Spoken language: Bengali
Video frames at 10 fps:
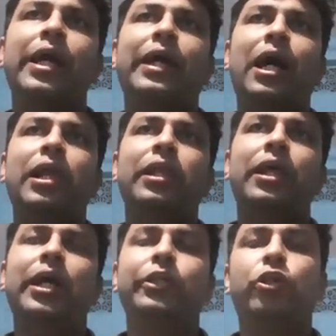এক
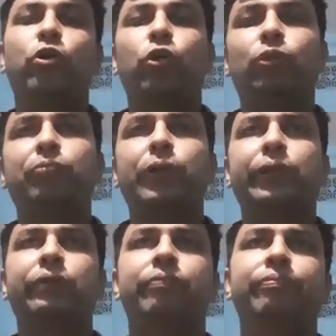আল্লাহ
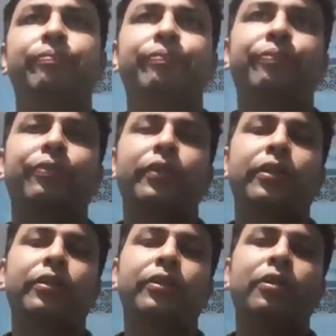জগৎময়
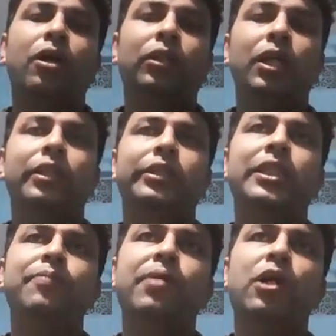অর্থাৎ
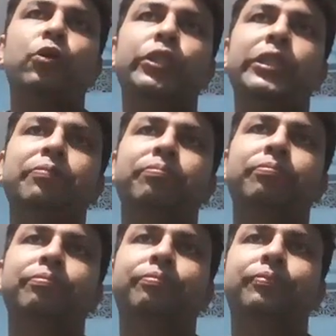সীমা অসীম
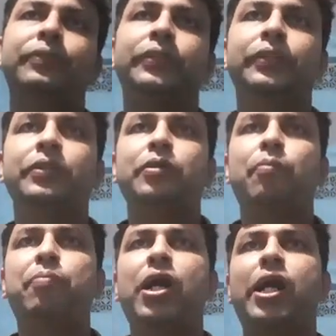
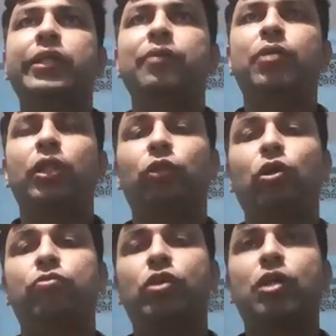বা জীবাত্ম
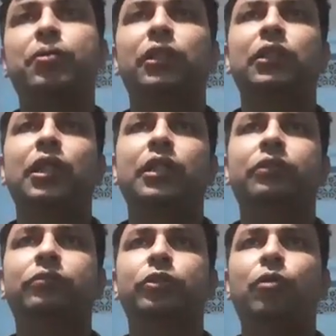পরমাত্মার
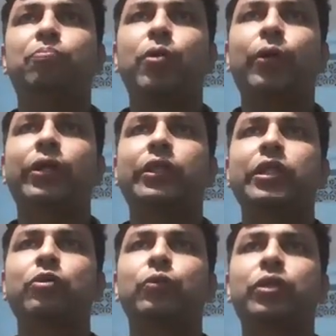সম্পর্কে
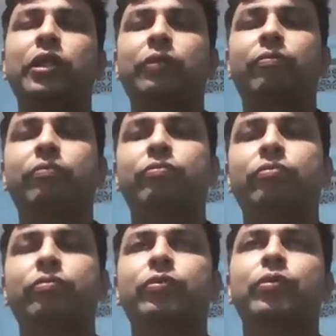তিনি অতি
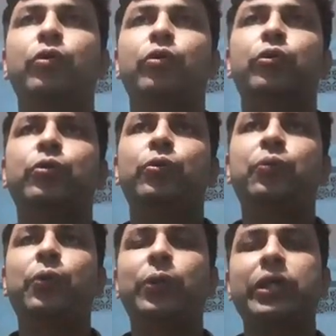
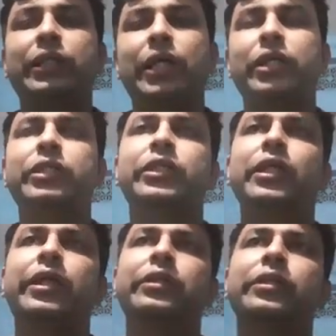সূক্ষ্ম ইতিহাসের
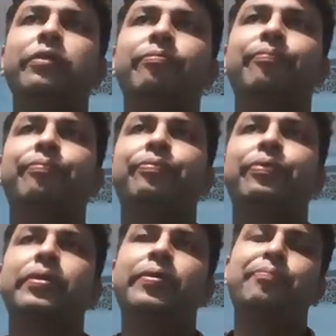সাহায্যে
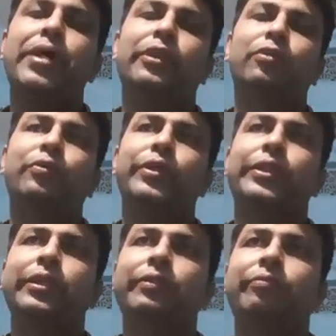ব্যক্ত
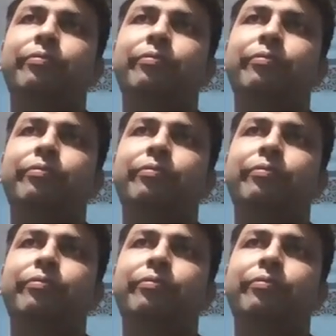করেছেন